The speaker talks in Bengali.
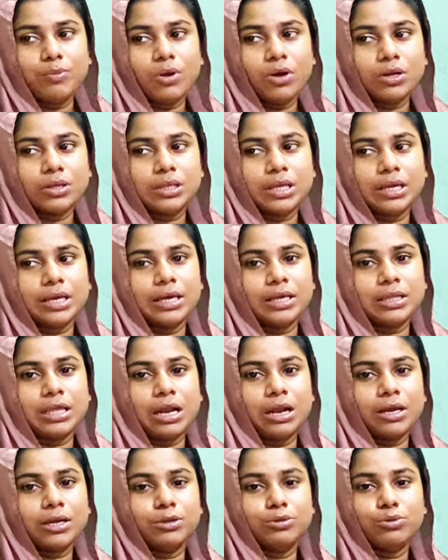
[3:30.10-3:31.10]
ব্লগ দেখে
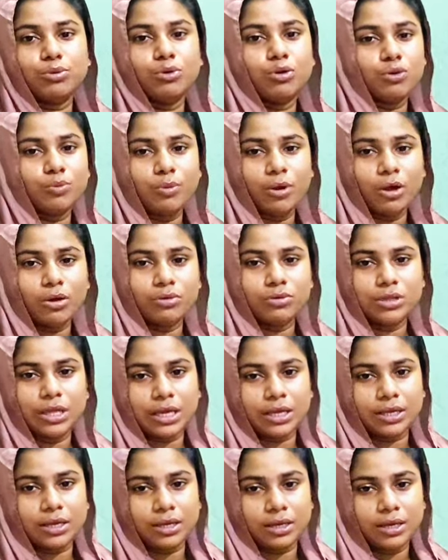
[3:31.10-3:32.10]
তারা কিন্তু ওর ব্লগও
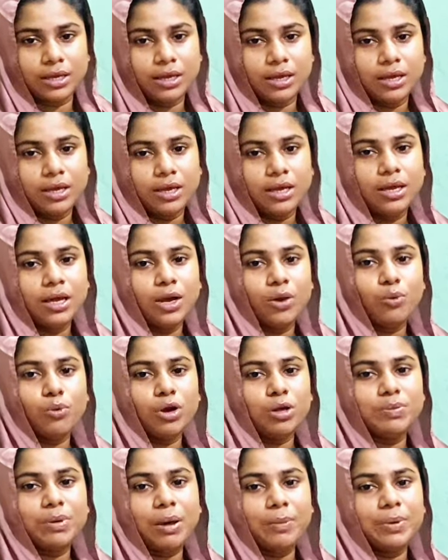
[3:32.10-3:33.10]
দেখে হ্যাঁ
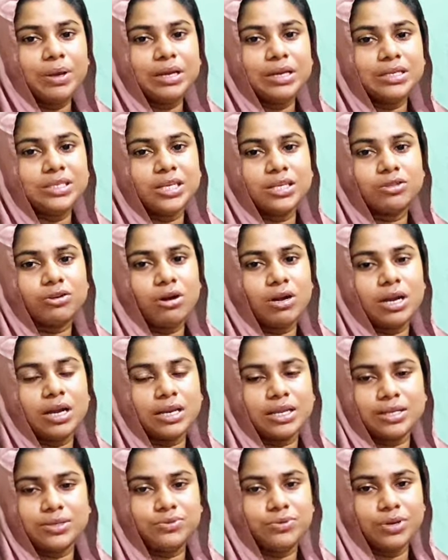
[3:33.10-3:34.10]
ওইভাবে নিষেধ করার
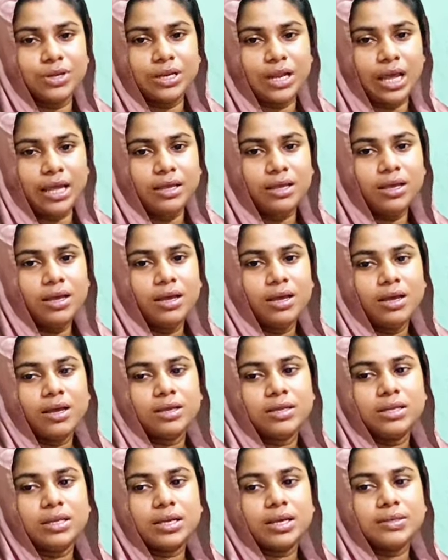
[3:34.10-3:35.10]
কিছুই নাই
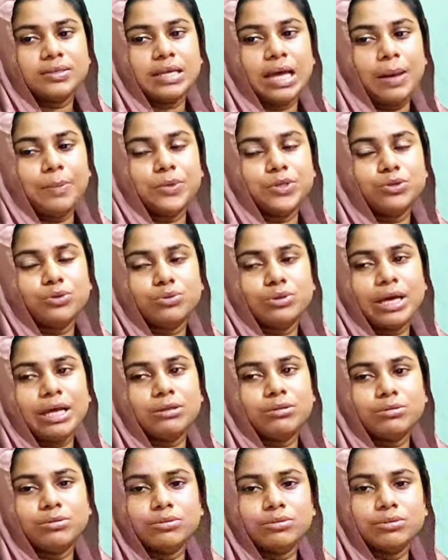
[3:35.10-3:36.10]
ঠিক আছে আমি শুধু
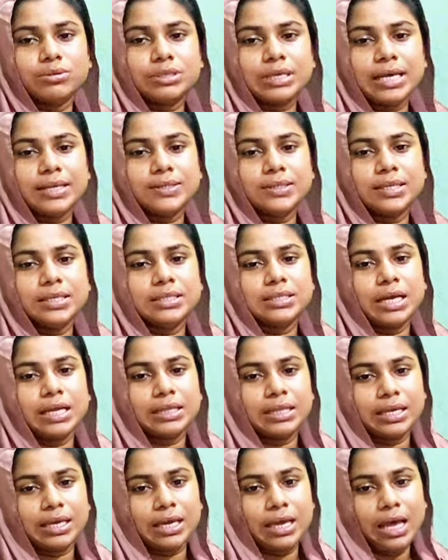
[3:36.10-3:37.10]
এতটুকু চাইছি
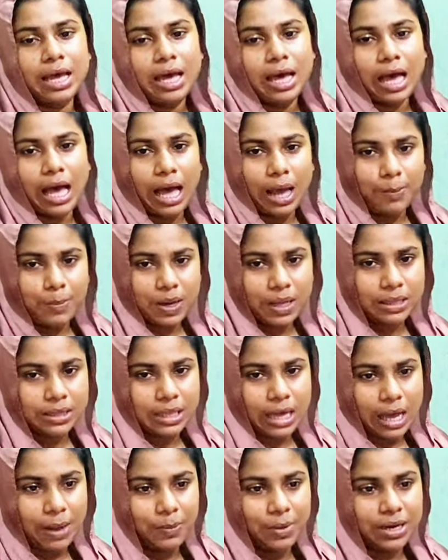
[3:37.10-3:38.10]
যাতে আমার
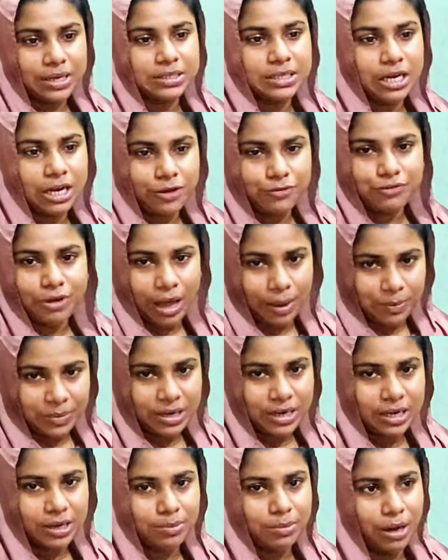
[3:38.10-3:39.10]
আমার যারা
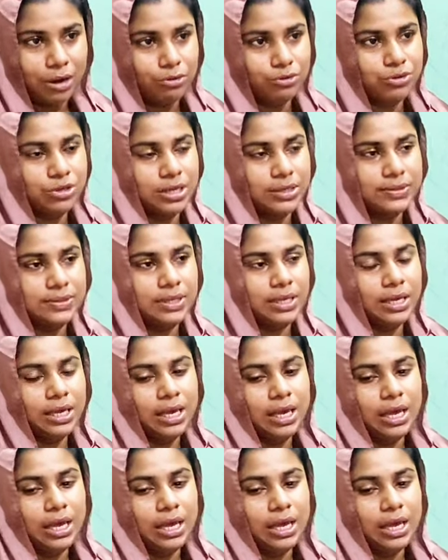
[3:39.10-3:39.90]
ফ্যামিলির মানুষ আছে